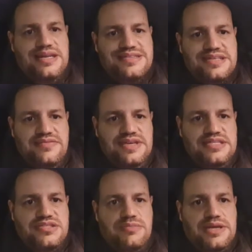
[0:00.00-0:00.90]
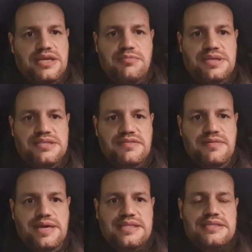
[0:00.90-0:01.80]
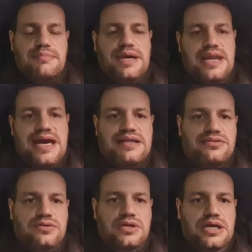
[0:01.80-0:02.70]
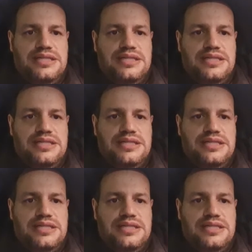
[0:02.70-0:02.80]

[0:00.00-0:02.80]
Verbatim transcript: il servizio perché obiettivamente parlando